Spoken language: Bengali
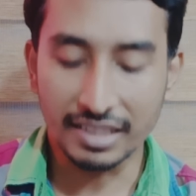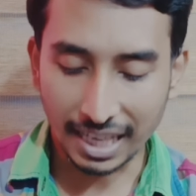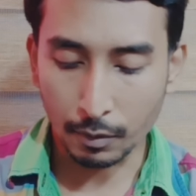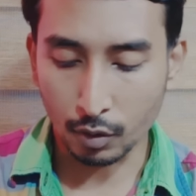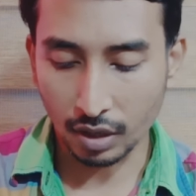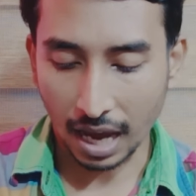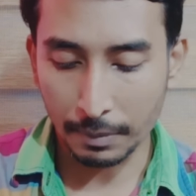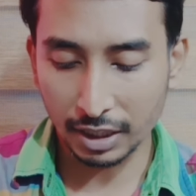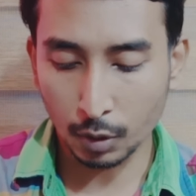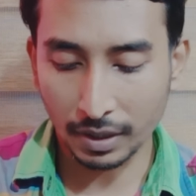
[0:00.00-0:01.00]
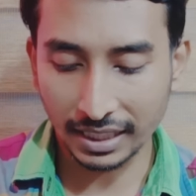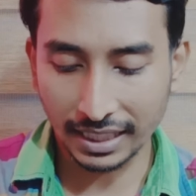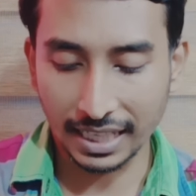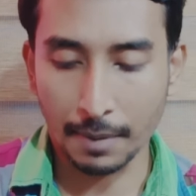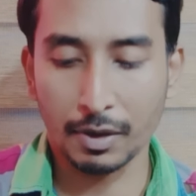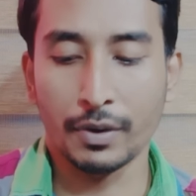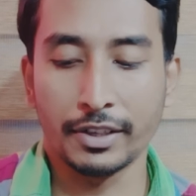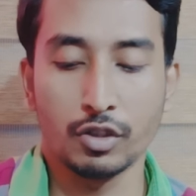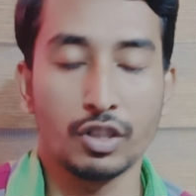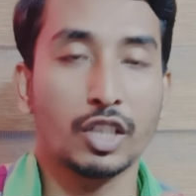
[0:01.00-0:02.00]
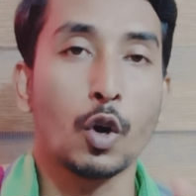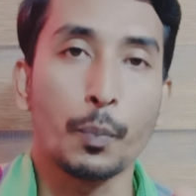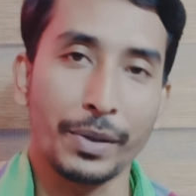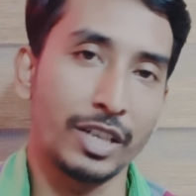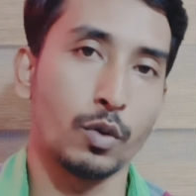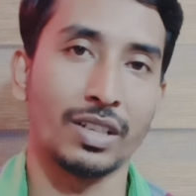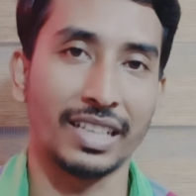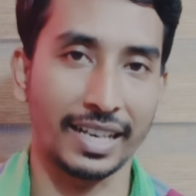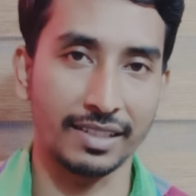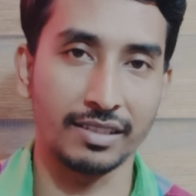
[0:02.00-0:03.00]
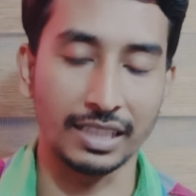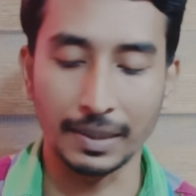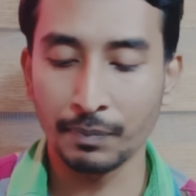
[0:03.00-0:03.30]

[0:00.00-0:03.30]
যেমন আমি তোমাদেরকে আমার ওয়েব স্টুডিওটাকে ওপেন করে দেখাচ্ছি